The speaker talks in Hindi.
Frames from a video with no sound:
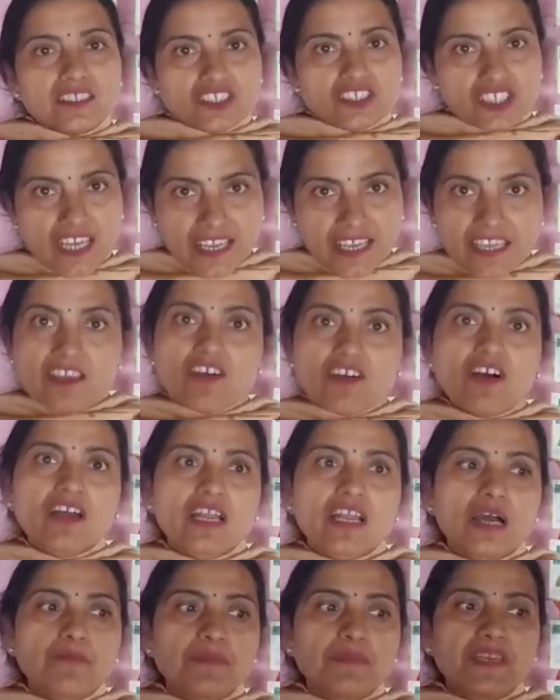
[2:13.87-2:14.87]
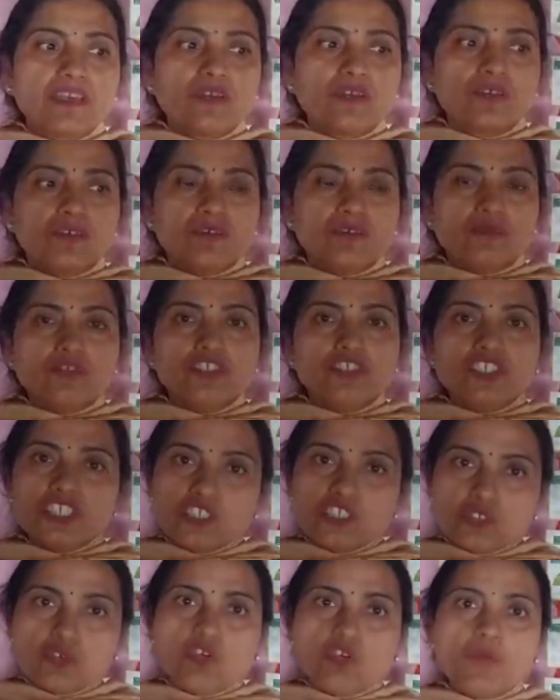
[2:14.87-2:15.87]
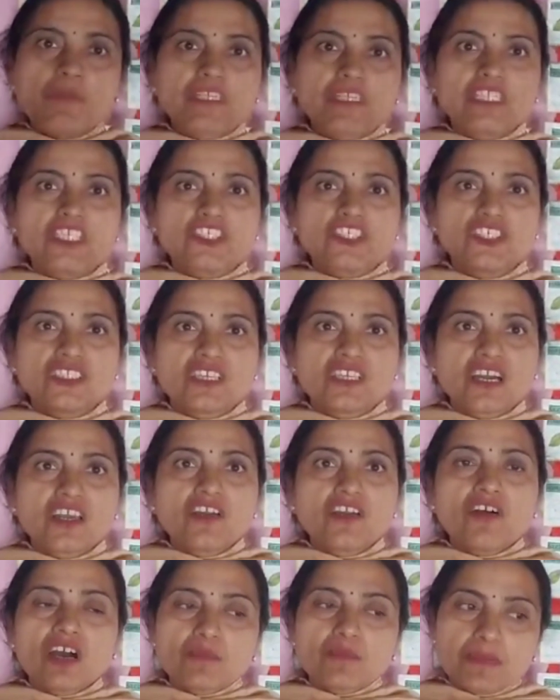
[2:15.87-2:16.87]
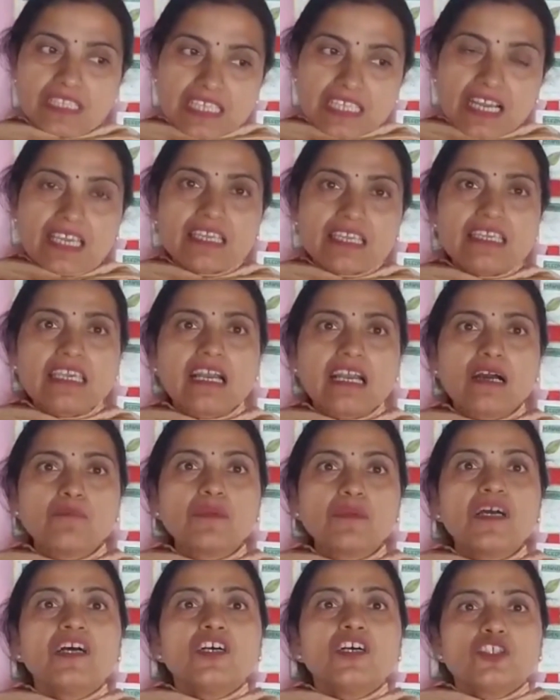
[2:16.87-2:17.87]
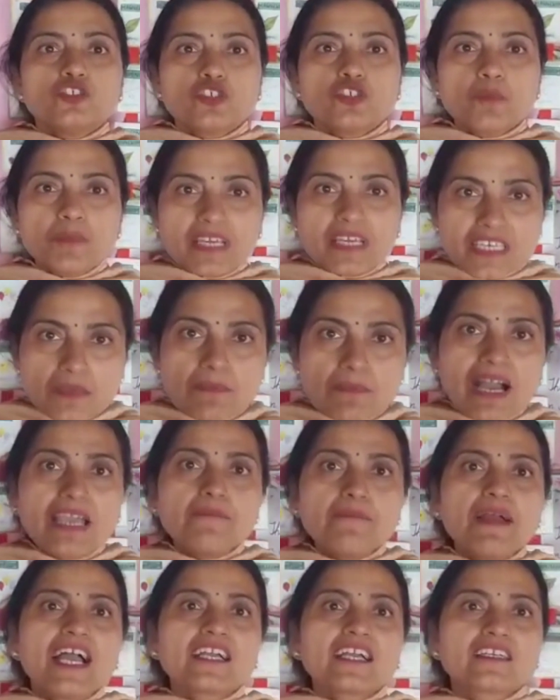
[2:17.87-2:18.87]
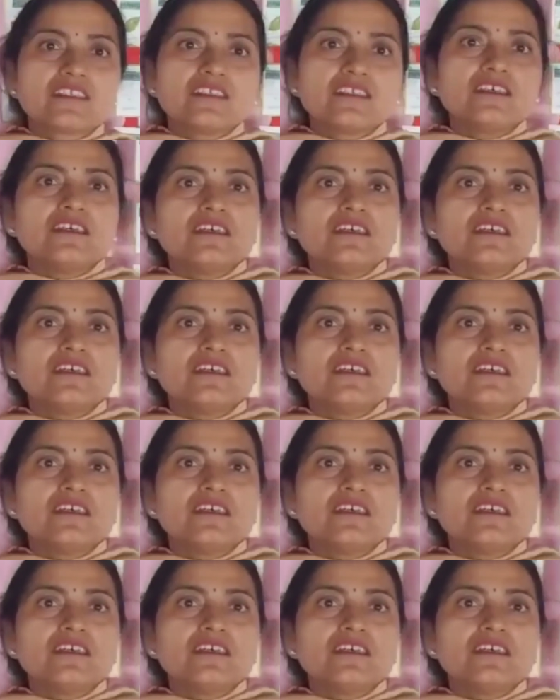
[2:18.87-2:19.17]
जाएं और अपने उन चीजों को प्रदर्शित करें और बताएं कि हम जो मनी बाय बैक